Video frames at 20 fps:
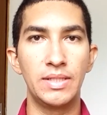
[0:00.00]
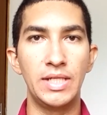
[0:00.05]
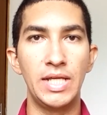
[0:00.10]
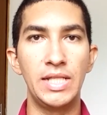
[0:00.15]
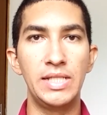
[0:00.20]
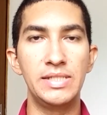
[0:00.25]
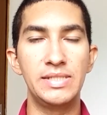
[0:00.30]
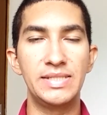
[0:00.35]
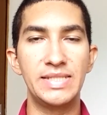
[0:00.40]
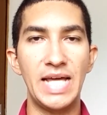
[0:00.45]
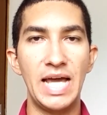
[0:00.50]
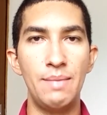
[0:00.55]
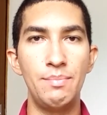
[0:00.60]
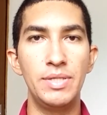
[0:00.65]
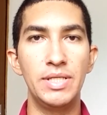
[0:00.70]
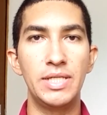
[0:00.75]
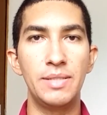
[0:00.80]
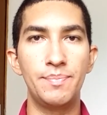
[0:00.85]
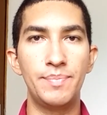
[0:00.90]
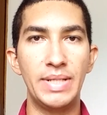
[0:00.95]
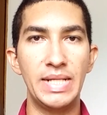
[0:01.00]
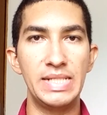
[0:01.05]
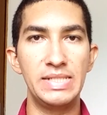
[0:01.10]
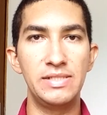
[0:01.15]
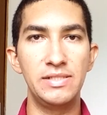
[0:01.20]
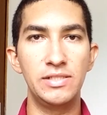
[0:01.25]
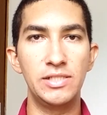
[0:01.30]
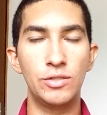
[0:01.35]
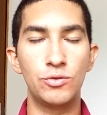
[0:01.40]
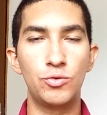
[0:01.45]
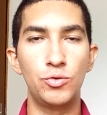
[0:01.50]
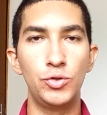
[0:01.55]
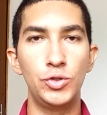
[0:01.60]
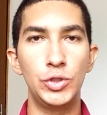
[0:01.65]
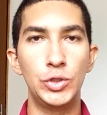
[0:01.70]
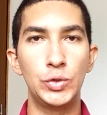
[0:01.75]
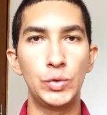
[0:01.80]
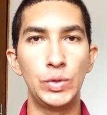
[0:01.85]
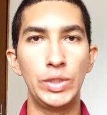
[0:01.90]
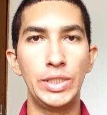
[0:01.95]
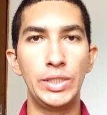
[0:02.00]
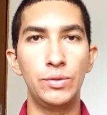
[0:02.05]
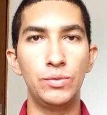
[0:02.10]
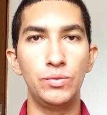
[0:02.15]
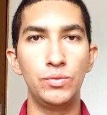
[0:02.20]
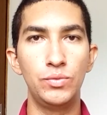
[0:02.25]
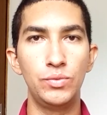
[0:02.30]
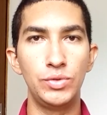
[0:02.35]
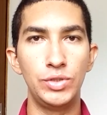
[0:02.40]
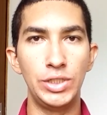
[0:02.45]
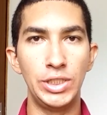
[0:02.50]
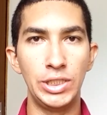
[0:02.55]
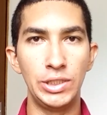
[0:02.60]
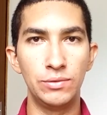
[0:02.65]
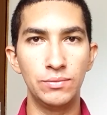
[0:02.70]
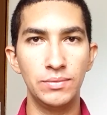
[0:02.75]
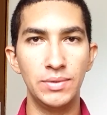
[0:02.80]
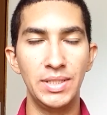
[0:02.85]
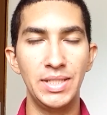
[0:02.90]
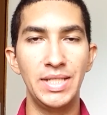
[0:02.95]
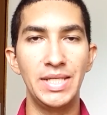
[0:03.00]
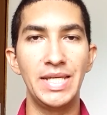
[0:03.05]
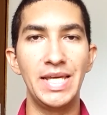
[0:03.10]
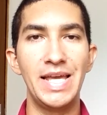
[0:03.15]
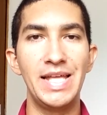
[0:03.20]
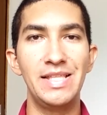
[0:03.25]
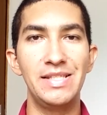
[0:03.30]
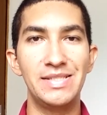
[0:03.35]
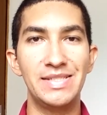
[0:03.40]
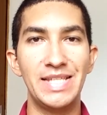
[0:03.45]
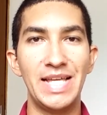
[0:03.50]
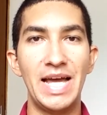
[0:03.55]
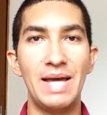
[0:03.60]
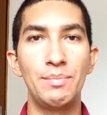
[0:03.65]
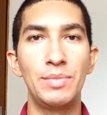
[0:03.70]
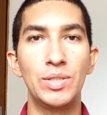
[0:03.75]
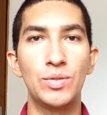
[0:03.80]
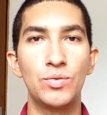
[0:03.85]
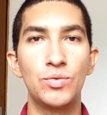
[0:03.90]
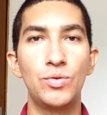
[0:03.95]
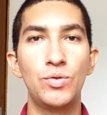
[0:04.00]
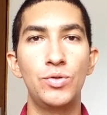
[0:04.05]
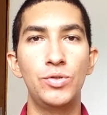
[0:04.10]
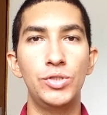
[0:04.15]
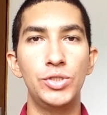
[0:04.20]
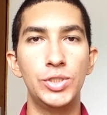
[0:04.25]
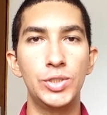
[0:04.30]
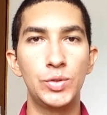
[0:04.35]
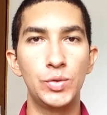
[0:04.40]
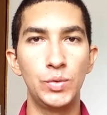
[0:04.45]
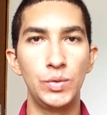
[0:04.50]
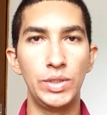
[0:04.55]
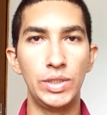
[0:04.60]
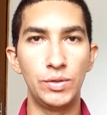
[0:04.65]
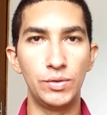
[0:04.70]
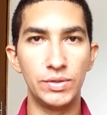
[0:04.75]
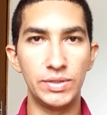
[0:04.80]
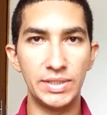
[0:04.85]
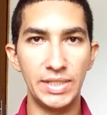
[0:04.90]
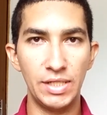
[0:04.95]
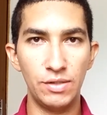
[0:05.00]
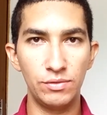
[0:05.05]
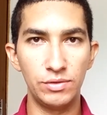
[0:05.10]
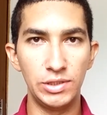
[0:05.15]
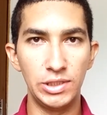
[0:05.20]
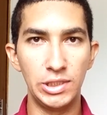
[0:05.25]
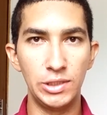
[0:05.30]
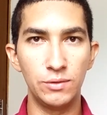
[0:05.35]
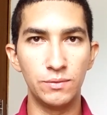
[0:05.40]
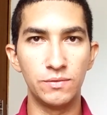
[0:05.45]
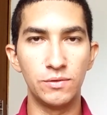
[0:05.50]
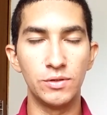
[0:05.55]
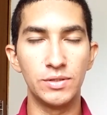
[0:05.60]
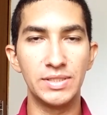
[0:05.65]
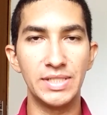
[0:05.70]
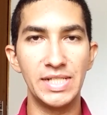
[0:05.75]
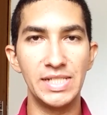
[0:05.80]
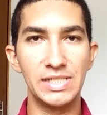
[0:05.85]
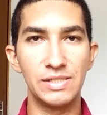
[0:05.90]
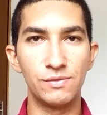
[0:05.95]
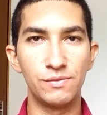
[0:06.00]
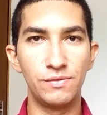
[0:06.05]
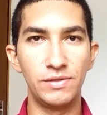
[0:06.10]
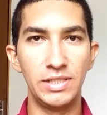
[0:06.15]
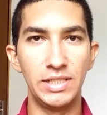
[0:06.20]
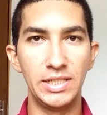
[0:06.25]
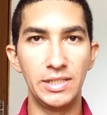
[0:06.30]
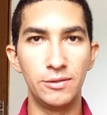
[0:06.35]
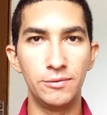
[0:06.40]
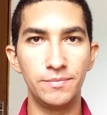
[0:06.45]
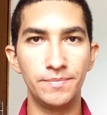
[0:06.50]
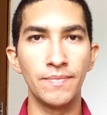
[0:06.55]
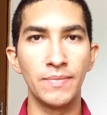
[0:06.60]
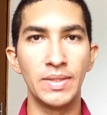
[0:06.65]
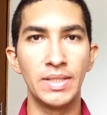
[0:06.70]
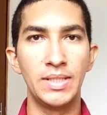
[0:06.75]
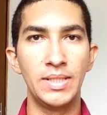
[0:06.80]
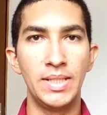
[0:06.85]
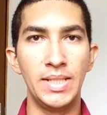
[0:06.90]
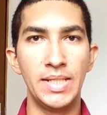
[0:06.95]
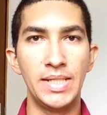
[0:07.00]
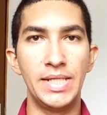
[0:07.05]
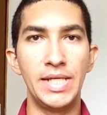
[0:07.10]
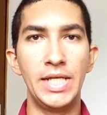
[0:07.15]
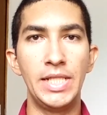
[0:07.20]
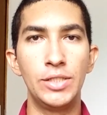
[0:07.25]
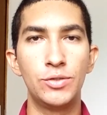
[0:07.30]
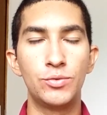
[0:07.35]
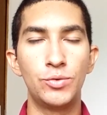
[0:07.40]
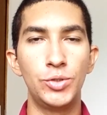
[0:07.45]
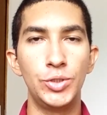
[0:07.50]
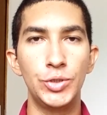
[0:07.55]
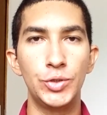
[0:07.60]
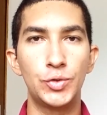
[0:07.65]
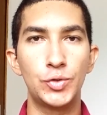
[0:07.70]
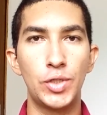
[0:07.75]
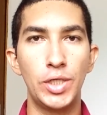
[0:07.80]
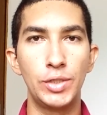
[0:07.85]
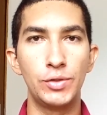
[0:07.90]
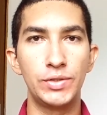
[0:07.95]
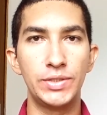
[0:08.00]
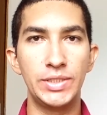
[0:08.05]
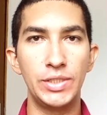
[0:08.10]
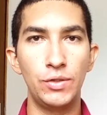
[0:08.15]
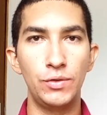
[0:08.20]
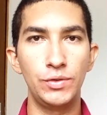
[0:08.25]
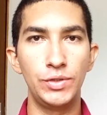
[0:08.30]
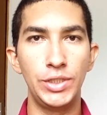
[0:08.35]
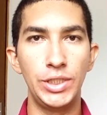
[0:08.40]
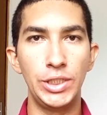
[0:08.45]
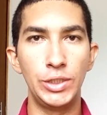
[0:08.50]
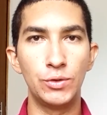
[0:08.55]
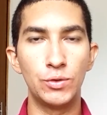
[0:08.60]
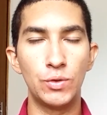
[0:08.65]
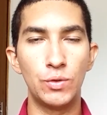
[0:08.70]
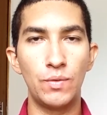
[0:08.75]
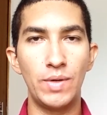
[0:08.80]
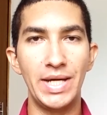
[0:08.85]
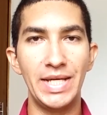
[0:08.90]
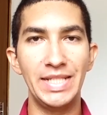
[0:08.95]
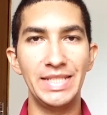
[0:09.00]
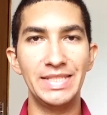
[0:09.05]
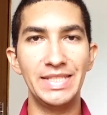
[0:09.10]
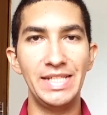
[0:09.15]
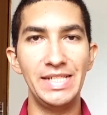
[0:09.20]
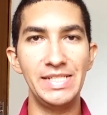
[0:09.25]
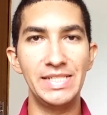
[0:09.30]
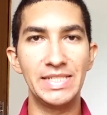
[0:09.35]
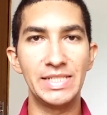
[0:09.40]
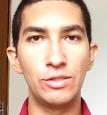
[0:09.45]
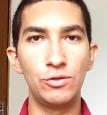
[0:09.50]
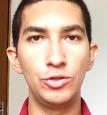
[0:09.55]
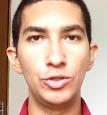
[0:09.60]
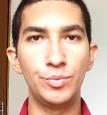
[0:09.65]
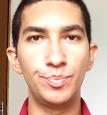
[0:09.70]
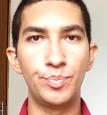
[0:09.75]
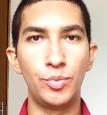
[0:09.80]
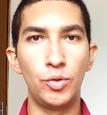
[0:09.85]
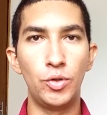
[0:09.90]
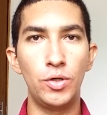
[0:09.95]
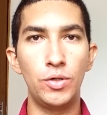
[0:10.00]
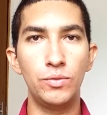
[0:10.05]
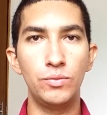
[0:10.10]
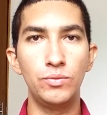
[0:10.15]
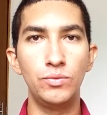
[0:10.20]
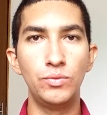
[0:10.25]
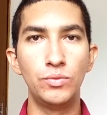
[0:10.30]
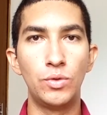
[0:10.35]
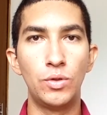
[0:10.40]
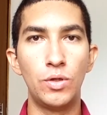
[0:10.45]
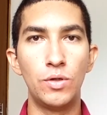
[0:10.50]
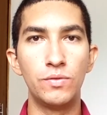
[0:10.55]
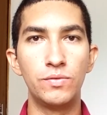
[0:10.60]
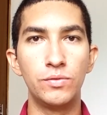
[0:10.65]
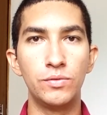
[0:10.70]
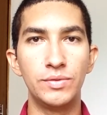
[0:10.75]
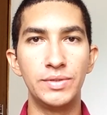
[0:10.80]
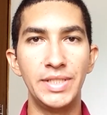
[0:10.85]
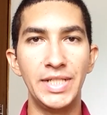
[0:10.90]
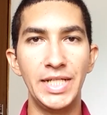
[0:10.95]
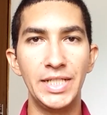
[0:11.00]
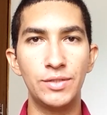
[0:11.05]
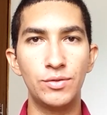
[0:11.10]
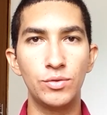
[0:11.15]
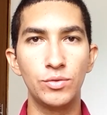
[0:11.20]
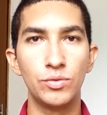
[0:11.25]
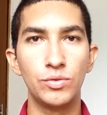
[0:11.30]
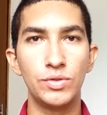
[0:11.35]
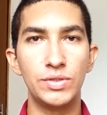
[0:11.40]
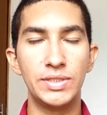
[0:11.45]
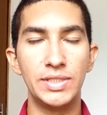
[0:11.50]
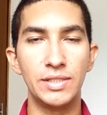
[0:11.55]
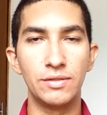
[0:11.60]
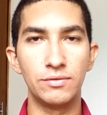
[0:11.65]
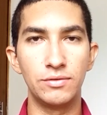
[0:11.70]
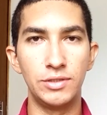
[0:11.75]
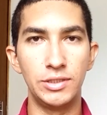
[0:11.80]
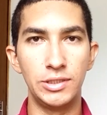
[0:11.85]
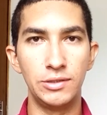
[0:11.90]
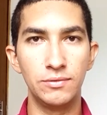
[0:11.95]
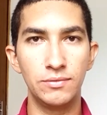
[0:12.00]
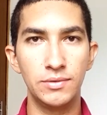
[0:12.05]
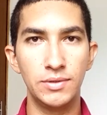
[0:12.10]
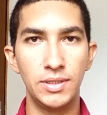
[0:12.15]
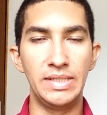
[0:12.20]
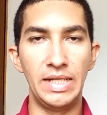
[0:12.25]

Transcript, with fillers: Ele sabe que precisa construir um ninho, ele sabe construir o seu ninho, vocês viram, ele constrói o seu ninho com a intenção de pôr um ovo dentro do seu ninho.